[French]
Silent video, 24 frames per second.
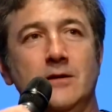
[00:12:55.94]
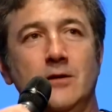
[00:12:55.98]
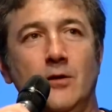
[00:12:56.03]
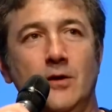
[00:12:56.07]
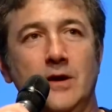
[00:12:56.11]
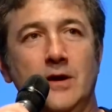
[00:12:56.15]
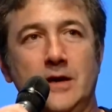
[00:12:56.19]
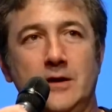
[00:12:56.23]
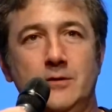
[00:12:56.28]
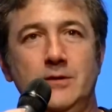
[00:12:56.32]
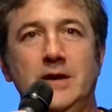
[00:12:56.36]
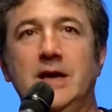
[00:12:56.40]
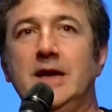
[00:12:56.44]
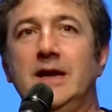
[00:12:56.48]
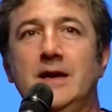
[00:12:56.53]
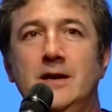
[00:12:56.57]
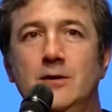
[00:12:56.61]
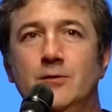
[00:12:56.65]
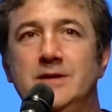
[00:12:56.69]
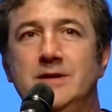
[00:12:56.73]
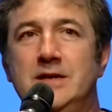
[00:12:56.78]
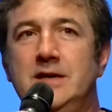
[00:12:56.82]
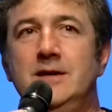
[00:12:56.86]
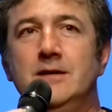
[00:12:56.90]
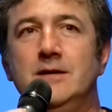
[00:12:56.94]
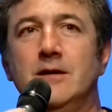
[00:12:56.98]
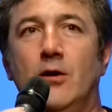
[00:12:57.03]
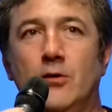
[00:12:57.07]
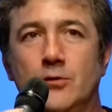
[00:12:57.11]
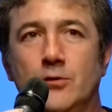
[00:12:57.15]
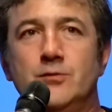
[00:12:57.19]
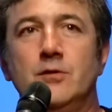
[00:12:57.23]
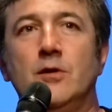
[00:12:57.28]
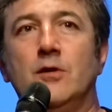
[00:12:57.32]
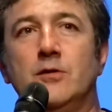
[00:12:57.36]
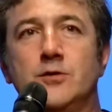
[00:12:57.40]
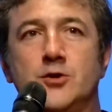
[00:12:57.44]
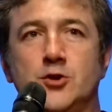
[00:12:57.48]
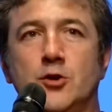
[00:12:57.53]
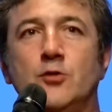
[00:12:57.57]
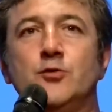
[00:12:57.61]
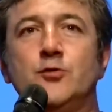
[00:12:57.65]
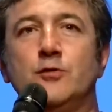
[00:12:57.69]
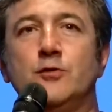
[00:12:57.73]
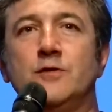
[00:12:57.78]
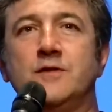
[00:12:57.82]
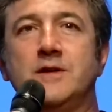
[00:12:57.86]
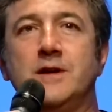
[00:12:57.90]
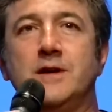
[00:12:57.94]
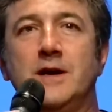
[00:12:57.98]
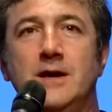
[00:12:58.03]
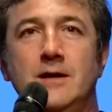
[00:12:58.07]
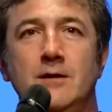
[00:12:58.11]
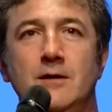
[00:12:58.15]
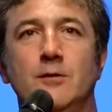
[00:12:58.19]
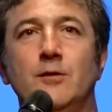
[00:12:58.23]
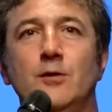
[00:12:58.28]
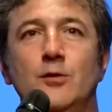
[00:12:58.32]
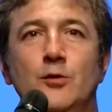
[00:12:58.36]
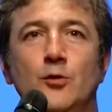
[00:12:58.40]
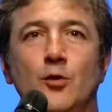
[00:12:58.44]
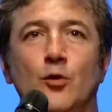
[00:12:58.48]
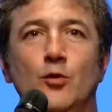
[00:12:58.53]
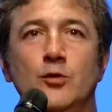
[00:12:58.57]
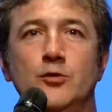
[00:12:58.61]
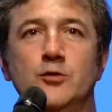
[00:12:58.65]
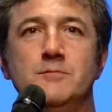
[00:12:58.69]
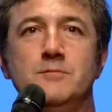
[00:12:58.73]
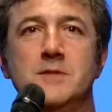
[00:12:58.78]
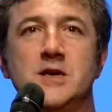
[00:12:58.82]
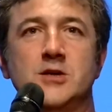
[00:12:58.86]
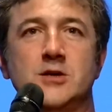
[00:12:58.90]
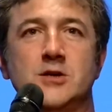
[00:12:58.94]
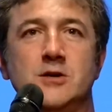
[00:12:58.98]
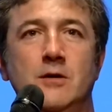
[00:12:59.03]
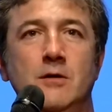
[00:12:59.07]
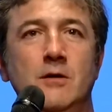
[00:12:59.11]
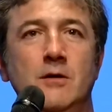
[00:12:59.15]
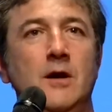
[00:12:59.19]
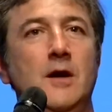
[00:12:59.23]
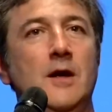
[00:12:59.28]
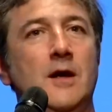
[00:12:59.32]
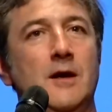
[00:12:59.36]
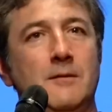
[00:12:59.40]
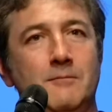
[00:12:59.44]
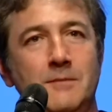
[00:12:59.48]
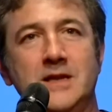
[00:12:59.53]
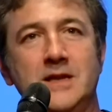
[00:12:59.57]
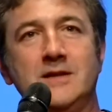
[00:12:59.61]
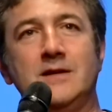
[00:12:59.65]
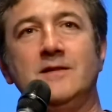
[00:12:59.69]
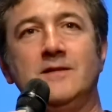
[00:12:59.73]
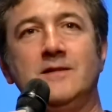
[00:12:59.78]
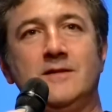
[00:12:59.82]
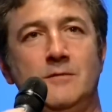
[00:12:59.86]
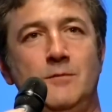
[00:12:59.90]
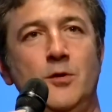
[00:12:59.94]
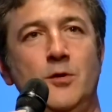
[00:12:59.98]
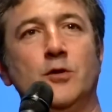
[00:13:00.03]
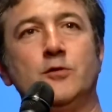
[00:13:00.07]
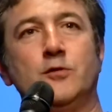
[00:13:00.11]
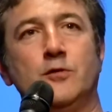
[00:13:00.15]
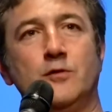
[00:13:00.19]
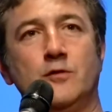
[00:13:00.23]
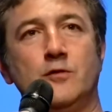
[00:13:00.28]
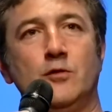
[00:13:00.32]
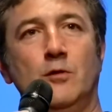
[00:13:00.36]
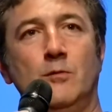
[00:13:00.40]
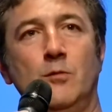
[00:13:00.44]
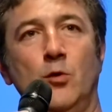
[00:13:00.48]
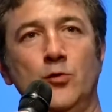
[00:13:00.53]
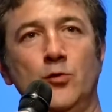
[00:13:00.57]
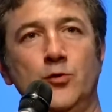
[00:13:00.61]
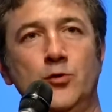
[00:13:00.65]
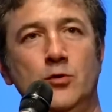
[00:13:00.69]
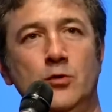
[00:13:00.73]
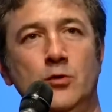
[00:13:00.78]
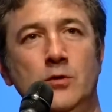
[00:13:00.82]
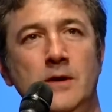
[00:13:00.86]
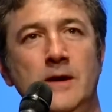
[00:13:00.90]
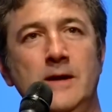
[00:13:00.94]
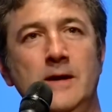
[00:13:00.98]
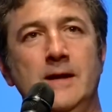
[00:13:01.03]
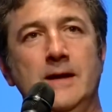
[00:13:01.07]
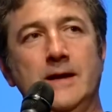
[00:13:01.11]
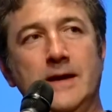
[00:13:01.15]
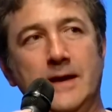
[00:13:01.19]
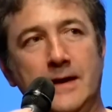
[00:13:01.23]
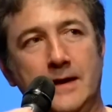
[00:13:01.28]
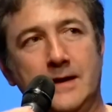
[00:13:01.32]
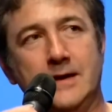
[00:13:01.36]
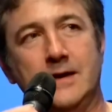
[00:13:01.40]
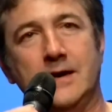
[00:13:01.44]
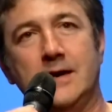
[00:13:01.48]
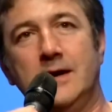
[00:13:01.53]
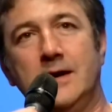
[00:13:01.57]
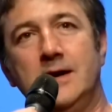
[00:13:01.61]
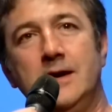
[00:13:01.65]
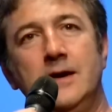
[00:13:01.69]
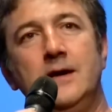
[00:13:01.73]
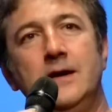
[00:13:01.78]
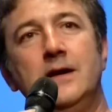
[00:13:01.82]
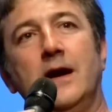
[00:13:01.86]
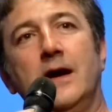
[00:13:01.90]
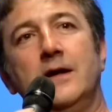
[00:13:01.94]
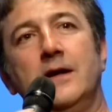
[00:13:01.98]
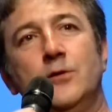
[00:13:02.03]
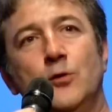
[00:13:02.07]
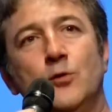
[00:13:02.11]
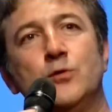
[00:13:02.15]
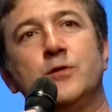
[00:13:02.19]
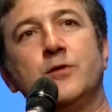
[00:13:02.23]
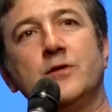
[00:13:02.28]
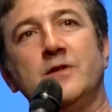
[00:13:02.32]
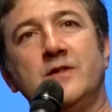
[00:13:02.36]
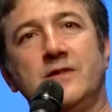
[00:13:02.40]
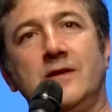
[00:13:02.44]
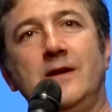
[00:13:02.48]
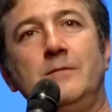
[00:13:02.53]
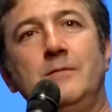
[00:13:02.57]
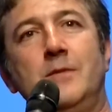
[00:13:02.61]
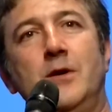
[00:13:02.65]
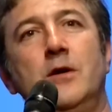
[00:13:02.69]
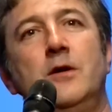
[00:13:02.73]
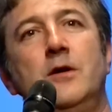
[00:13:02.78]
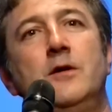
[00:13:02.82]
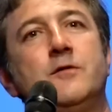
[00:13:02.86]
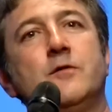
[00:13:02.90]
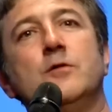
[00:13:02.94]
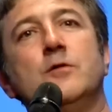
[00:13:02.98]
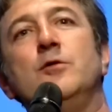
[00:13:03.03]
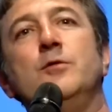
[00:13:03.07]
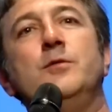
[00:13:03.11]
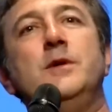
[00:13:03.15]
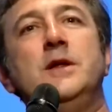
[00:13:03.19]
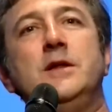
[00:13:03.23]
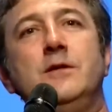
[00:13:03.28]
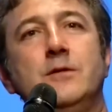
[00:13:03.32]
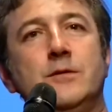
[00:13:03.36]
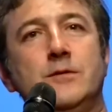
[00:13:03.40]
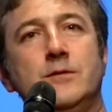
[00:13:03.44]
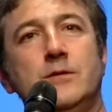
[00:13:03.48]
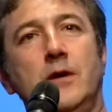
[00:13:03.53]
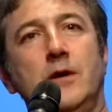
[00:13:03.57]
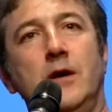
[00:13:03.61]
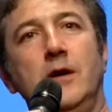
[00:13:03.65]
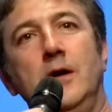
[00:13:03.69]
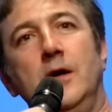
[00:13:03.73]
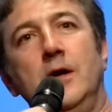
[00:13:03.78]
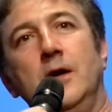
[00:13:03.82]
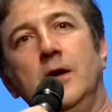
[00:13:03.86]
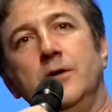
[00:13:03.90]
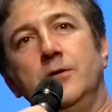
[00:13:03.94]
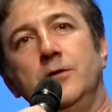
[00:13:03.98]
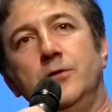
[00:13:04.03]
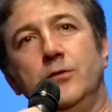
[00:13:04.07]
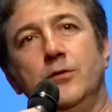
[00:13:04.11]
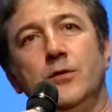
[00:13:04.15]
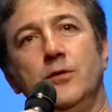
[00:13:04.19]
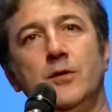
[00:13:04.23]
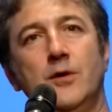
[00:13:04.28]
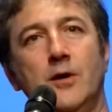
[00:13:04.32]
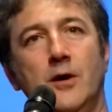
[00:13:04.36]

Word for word: Et, il le dit, j'endosserai le, rôle du méchant, mettez ces meurtres sur mon dos et créez un autre symbole, celui de, de,